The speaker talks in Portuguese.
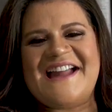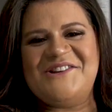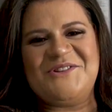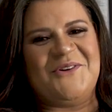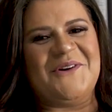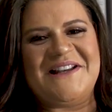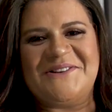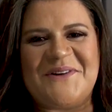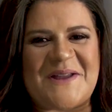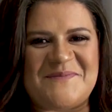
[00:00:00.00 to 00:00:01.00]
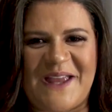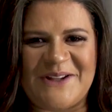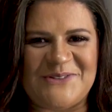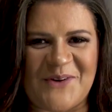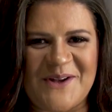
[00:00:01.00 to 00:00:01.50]
escolha do
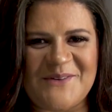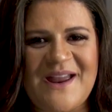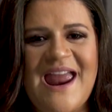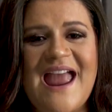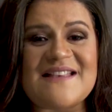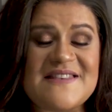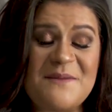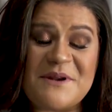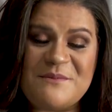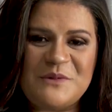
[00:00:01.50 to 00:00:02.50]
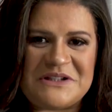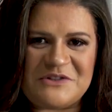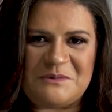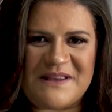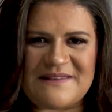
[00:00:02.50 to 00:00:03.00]
repertório é sempre
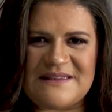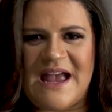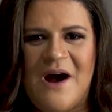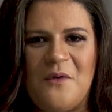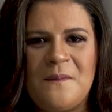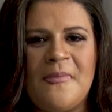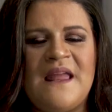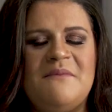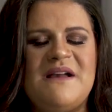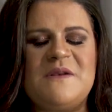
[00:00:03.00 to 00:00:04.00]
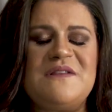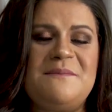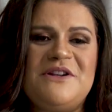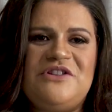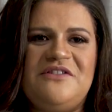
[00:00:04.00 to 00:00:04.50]
muito especial, mas eu
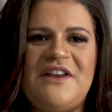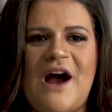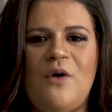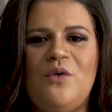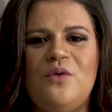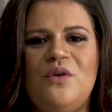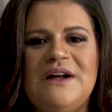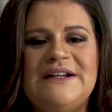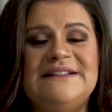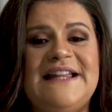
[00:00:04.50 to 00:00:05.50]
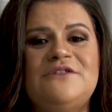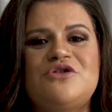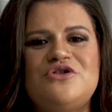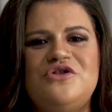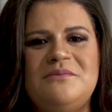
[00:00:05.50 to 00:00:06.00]
sempre tive algo
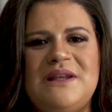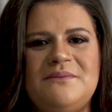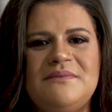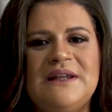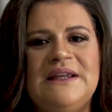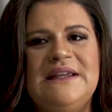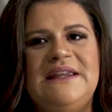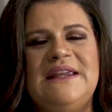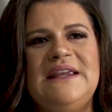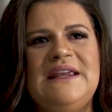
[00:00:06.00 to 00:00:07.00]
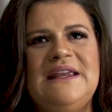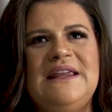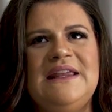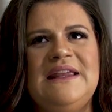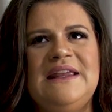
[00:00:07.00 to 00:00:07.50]
dentro de mim
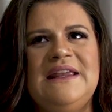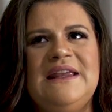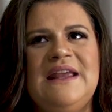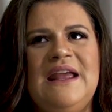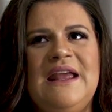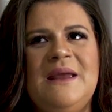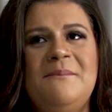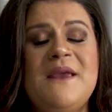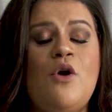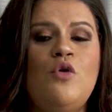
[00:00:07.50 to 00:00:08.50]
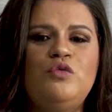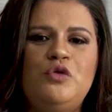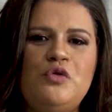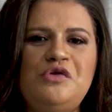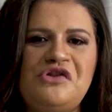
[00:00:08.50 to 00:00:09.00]
que me
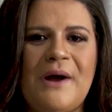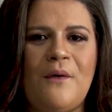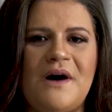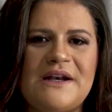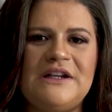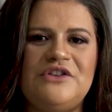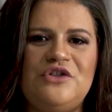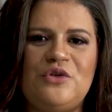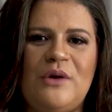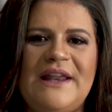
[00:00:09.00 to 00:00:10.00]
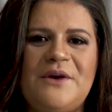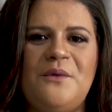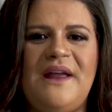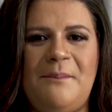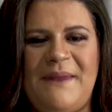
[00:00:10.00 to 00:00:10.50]
conduz na hora de escolher
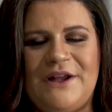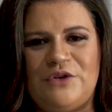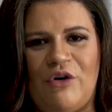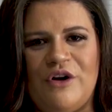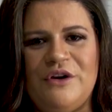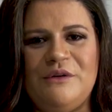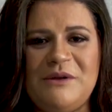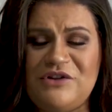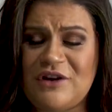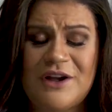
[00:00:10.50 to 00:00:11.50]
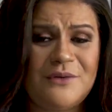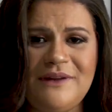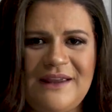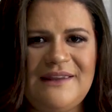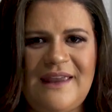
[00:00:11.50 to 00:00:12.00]
um repertório. E me e o
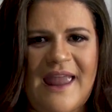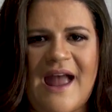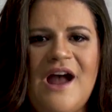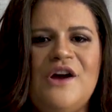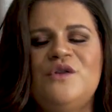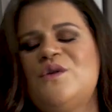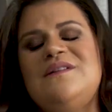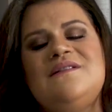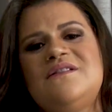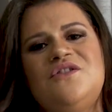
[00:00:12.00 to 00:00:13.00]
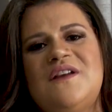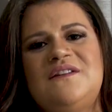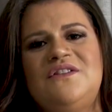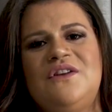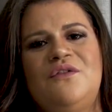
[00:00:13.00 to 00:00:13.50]
que que é? Todas as
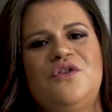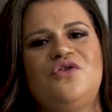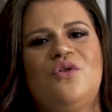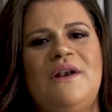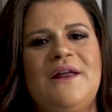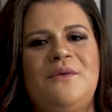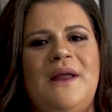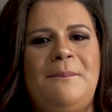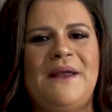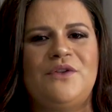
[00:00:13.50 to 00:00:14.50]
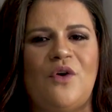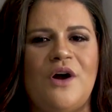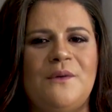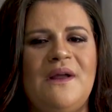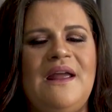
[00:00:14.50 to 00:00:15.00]
vezes que eu vou escolher um
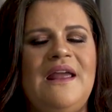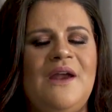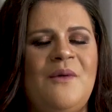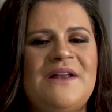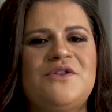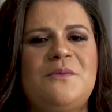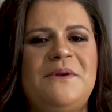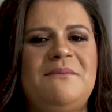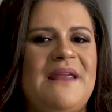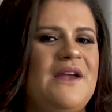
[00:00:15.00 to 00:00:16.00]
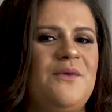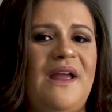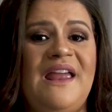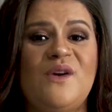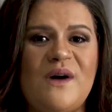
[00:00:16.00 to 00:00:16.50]
repertório, eu entro
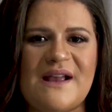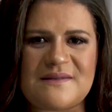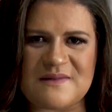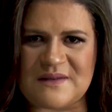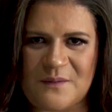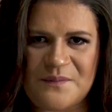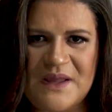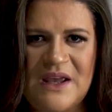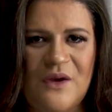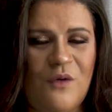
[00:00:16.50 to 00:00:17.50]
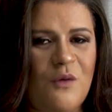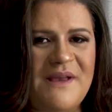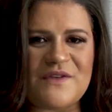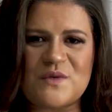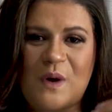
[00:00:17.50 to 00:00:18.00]
primeiro em oração eu
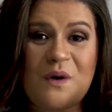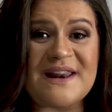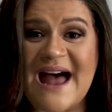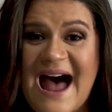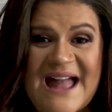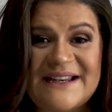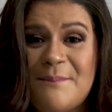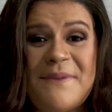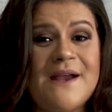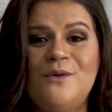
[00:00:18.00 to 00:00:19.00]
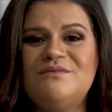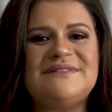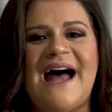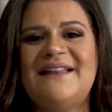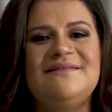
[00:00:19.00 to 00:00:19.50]
começo a orar e a
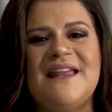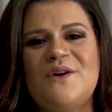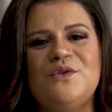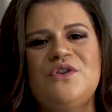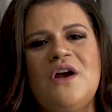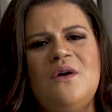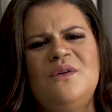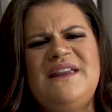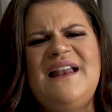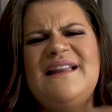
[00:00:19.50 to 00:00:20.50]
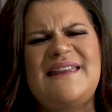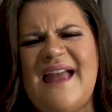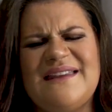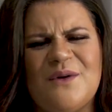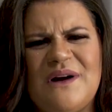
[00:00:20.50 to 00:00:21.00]
perguntar a Deus o que Ele
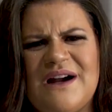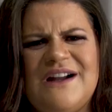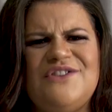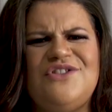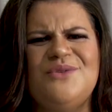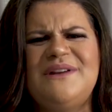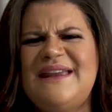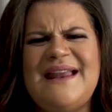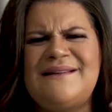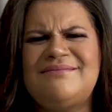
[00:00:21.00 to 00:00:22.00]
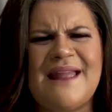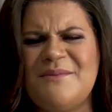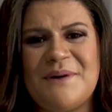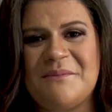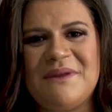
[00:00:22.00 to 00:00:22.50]
quer que eu cante, o que Ele
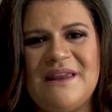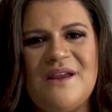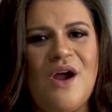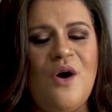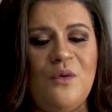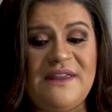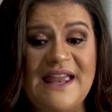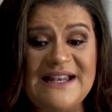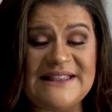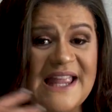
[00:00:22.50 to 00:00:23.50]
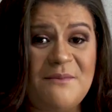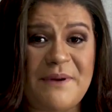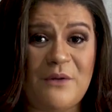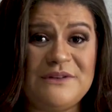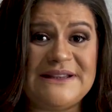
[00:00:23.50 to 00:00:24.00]
tem para mim, o que Ele tem
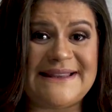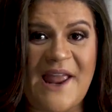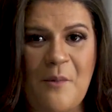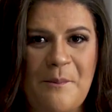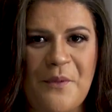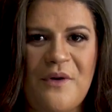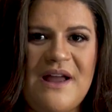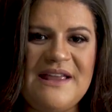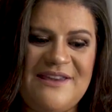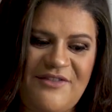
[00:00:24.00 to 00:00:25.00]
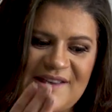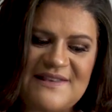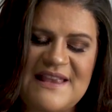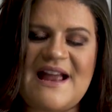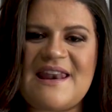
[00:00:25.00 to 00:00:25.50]
para o tempo que vai
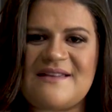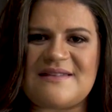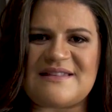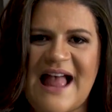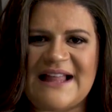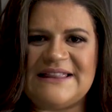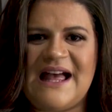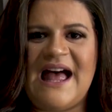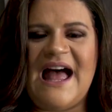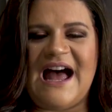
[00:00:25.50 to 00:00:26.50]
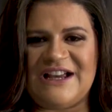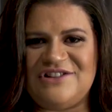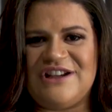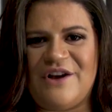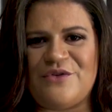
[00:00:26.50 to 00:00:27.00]
ser lançada
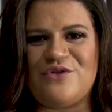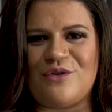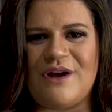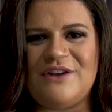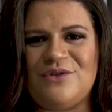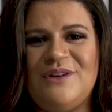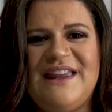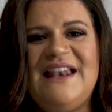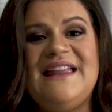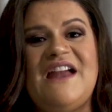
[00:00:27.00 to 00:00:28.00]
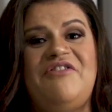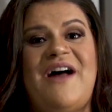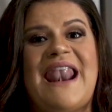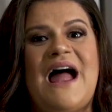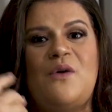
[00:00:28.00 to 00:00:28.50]
as canções, o que Ele quer
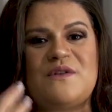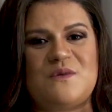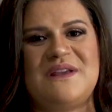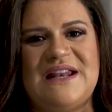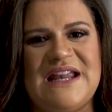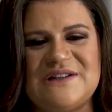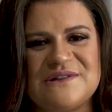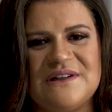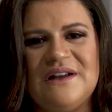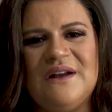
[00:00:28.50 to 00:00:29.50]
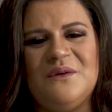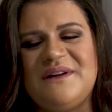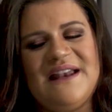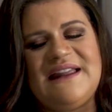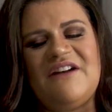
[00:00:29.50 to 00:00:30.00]
falar com a sua igreja, o
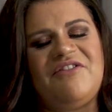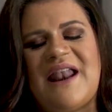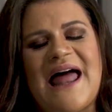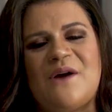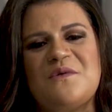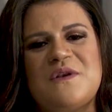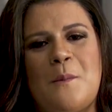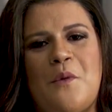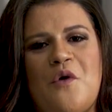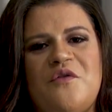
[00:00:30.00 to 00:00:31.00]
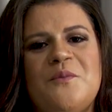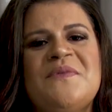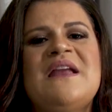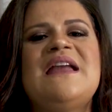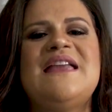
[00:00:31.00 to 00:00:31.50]
que Ele quer falar com o seu povo.
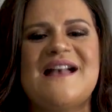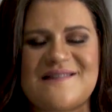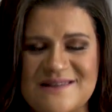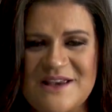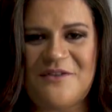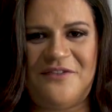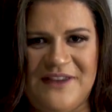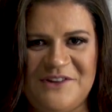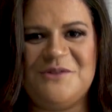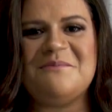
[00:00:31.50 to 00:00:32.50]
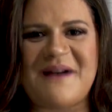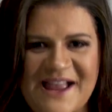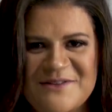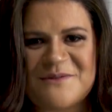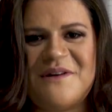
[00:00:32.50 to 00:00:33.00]
E assim eu fiz,
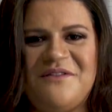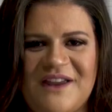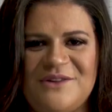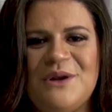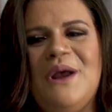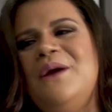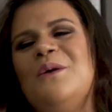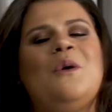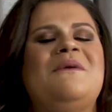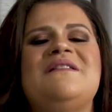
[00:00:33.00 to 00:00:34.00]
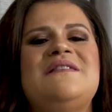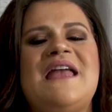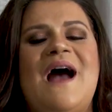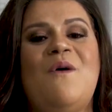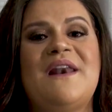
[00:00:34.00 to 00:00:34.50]
mais uma vez. Eu
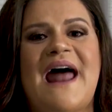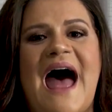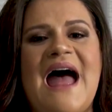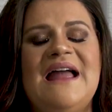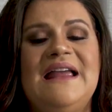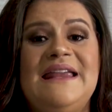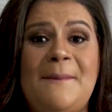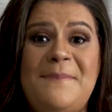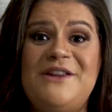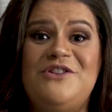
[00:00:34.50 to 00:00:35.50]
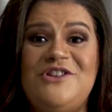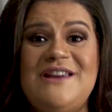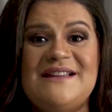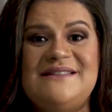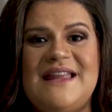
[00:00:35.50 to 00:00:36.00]
comecei a orar e a
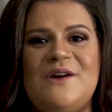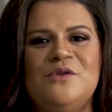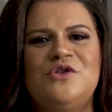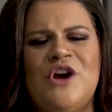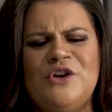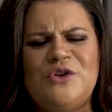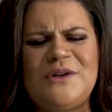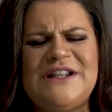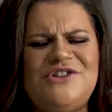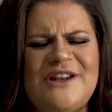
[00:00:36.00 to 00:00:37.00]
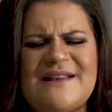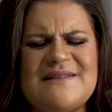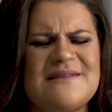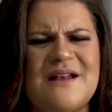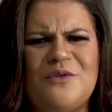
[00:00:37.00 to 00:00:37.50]
pedir a Deus toda a
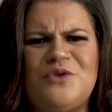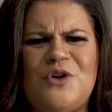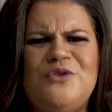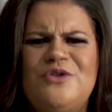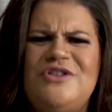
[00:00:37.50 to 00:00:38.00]
direção, todo o